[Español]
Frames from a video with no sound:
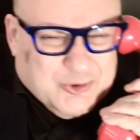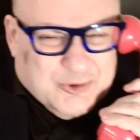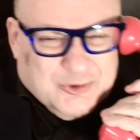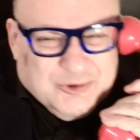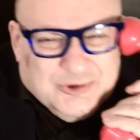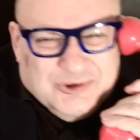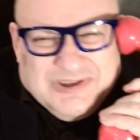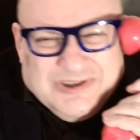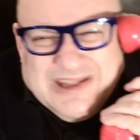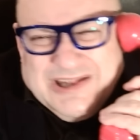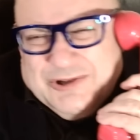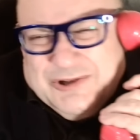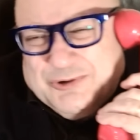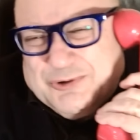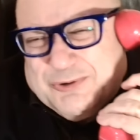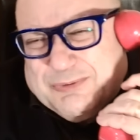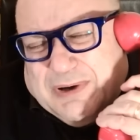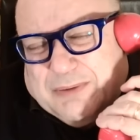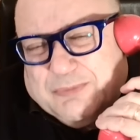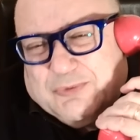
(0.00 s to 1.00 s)

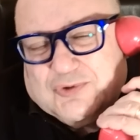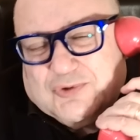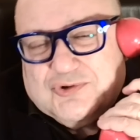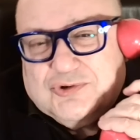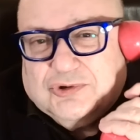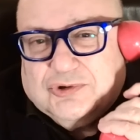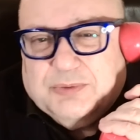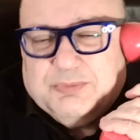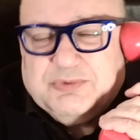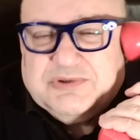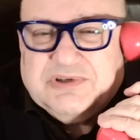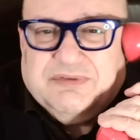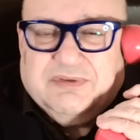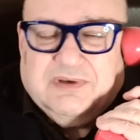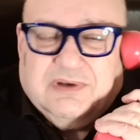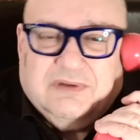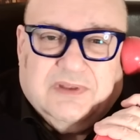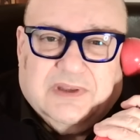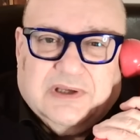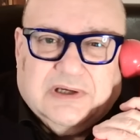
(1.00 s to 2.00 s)
contento, vamos, no te puedes hacer
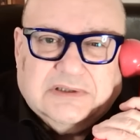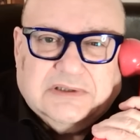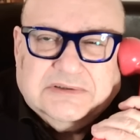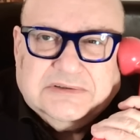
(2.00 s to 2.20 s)
idea.